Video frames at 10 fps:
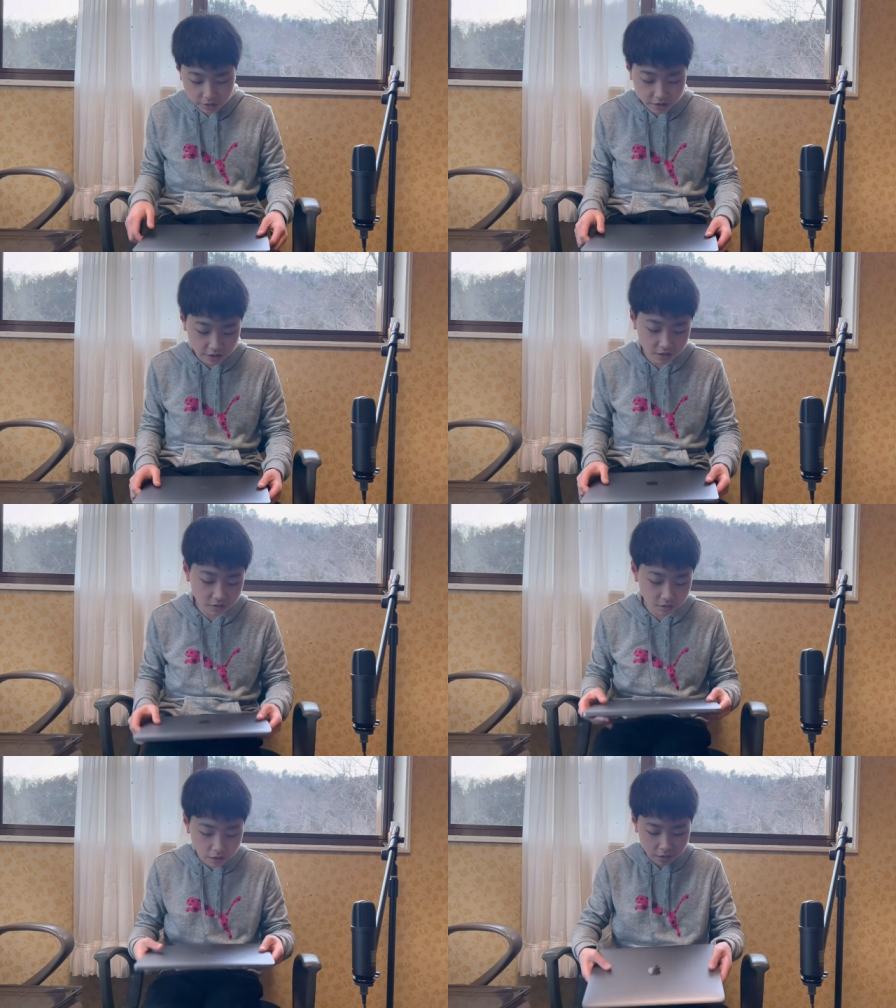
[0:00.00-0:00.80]
れね、
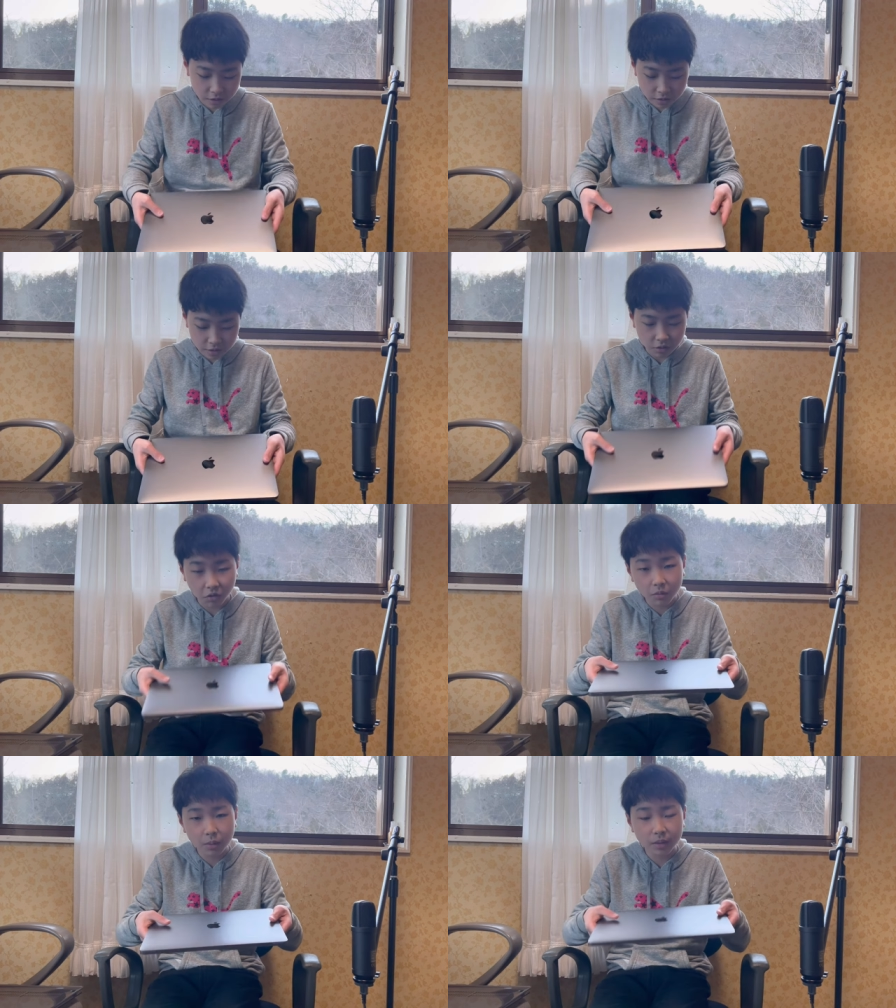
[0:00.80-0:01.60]
実は、こ
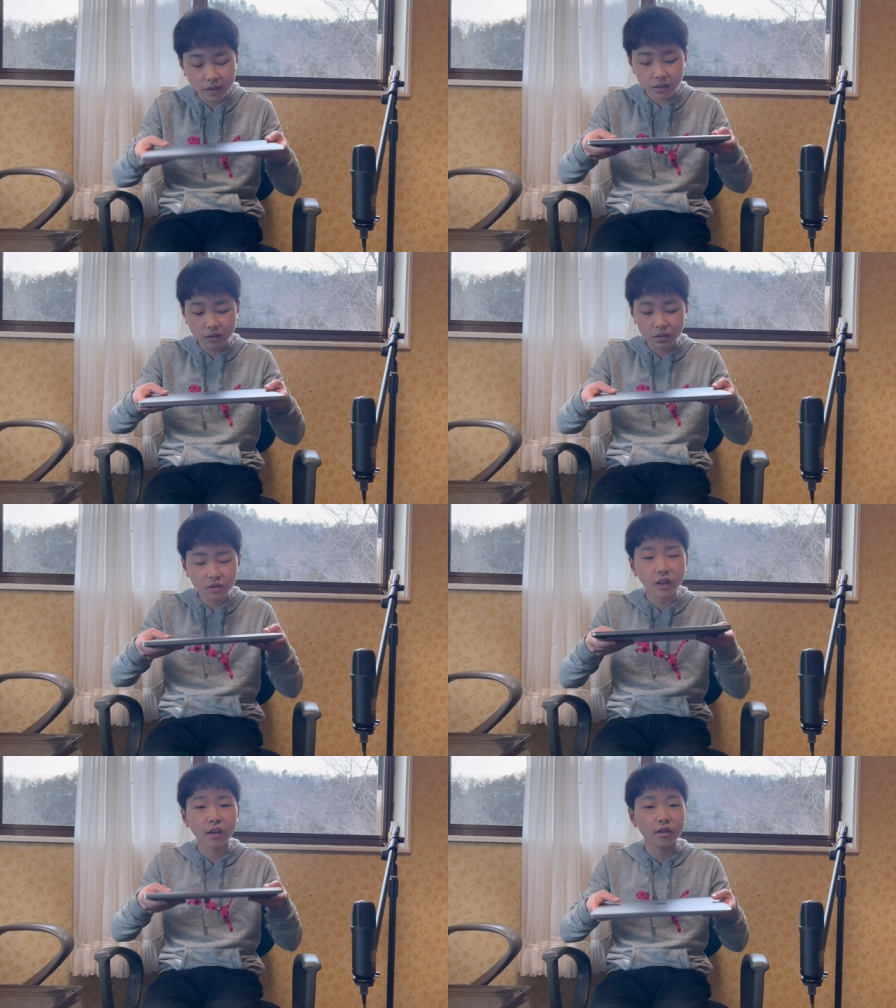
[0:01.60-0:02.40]
のまま使ってるん
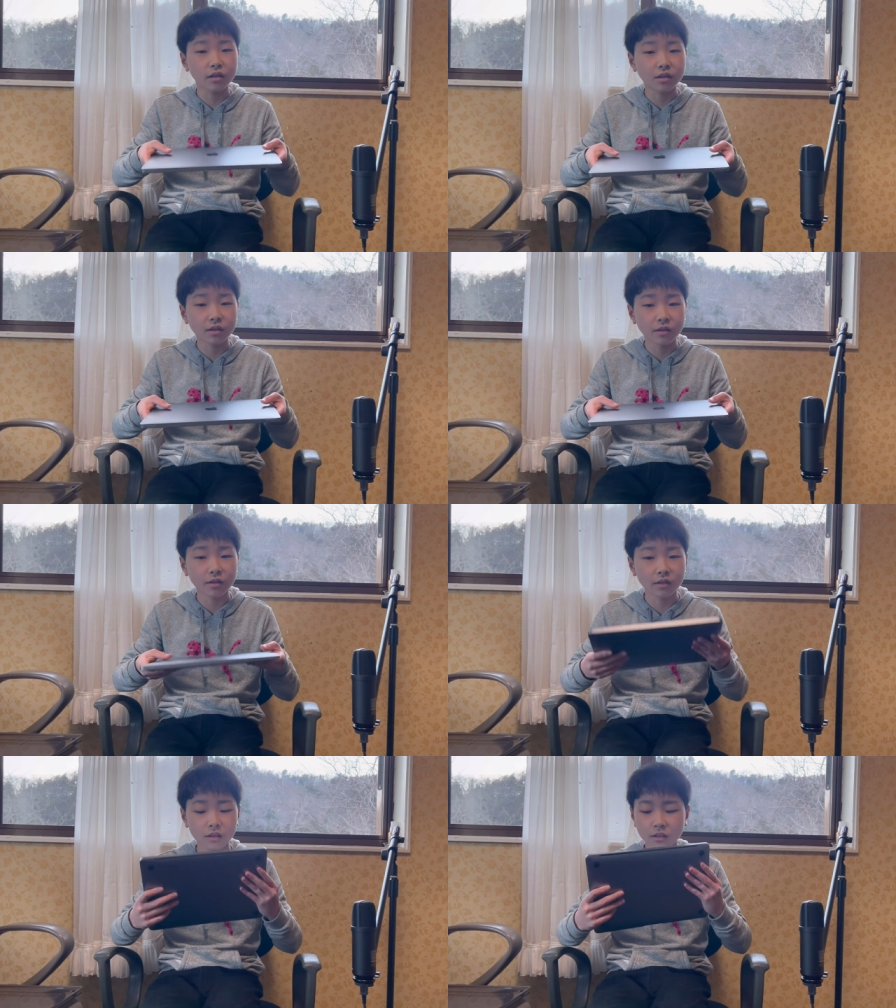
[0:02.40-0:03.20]
じゃないんです。
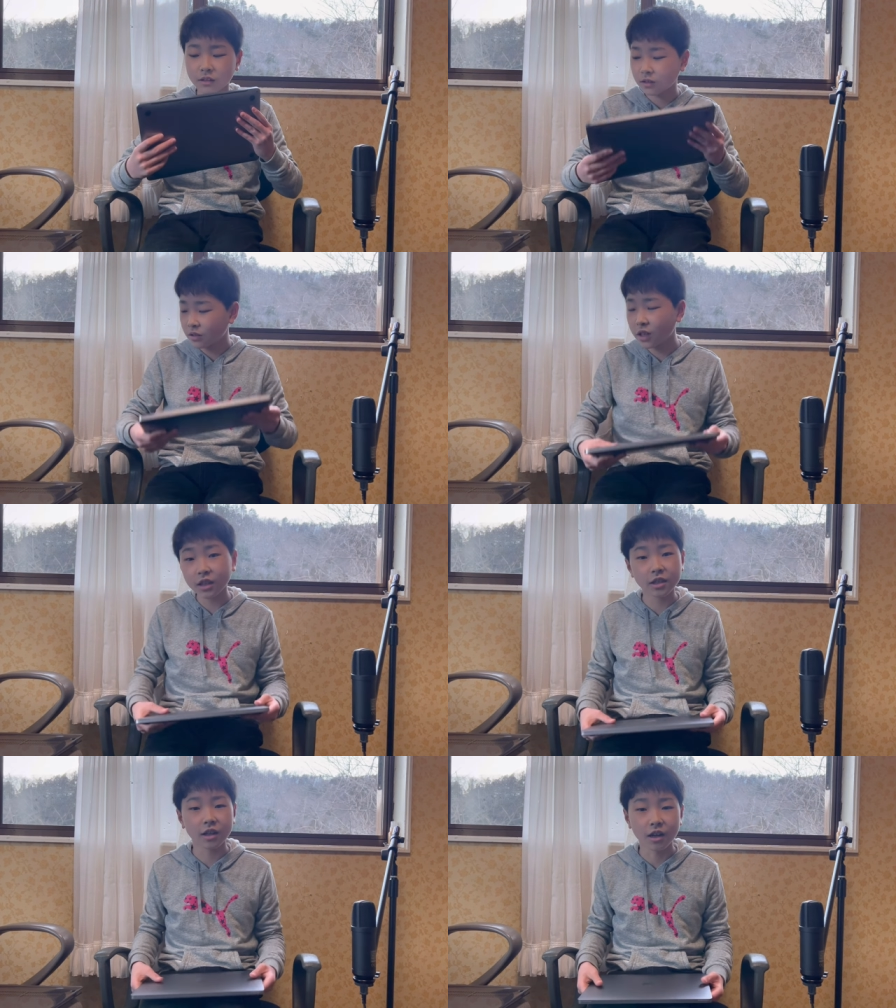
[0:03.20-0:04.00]

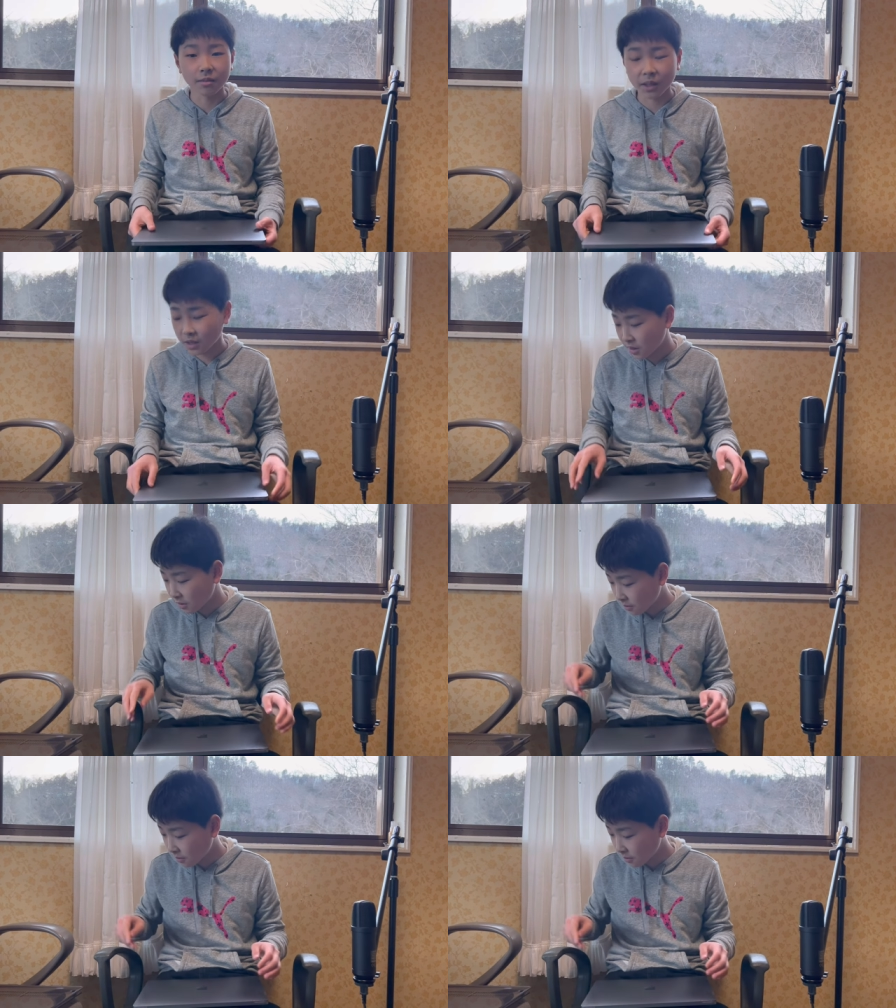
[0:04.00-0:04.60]
ケースがあります。